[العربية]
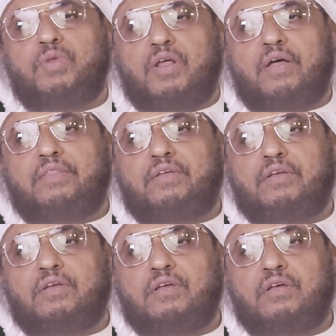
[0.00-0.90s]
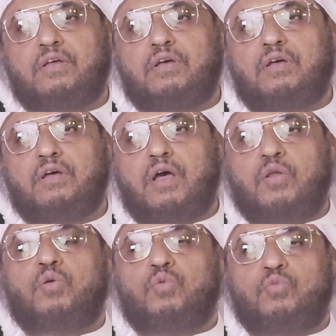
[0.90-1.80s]
من هذه
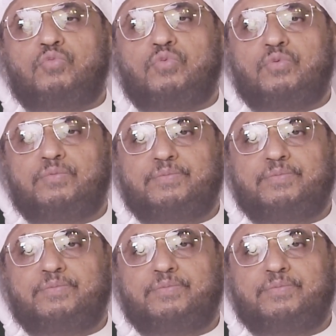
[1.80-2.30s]
الحروف